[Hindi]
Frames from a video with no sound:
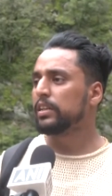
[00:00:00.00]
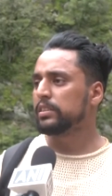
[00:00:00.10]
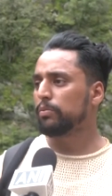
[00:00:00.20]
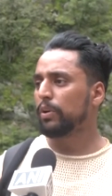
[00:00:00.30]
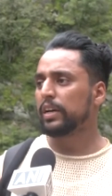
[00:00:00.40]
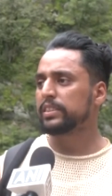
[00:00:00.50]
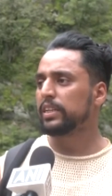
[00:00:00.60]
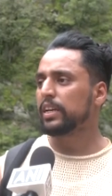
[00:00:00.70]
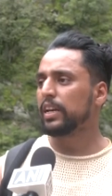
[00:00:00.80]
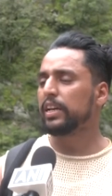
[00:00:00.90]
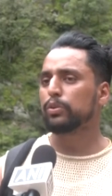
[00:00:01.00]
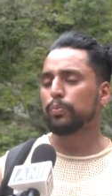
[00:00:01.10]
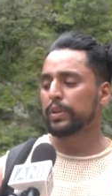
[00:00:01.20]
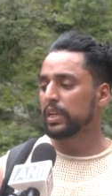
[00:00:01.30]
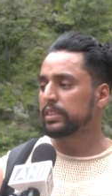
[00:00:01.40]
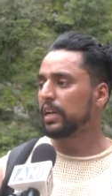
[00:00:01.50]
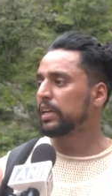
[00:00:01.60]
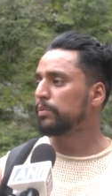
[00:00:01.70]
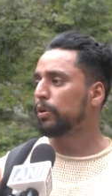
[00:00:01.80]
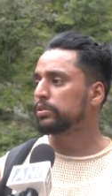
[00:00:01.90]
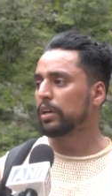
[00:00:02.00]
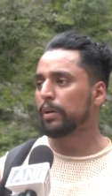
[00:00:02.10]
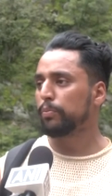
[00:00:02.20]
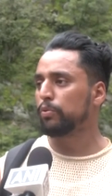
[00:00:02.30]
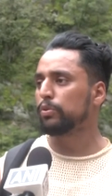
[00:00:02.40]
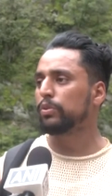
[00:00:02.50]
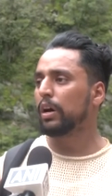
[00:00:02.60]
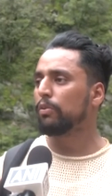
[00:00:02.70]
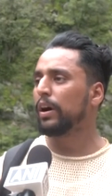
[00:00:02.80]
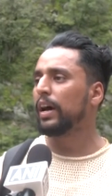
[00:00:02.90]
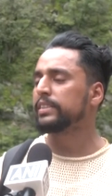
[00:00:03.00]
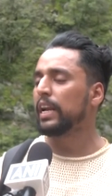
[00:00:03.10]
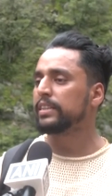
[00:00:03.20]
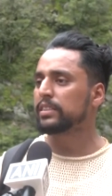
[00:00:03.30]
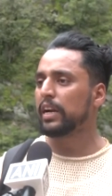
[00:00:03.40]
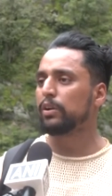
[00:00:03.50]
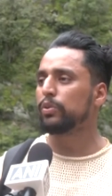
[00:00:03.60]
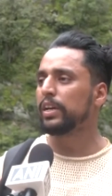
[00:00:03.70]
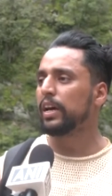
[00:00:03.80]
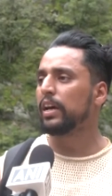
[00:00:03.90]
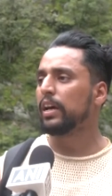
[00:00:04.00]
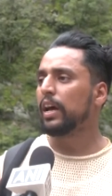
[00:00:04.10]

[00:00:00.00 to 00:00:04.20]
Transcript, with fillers: जब वहाँ से निकले तो पता चला कि बहुत सारा पुल टूटा हुआ है लैंडस्लाइड हुई है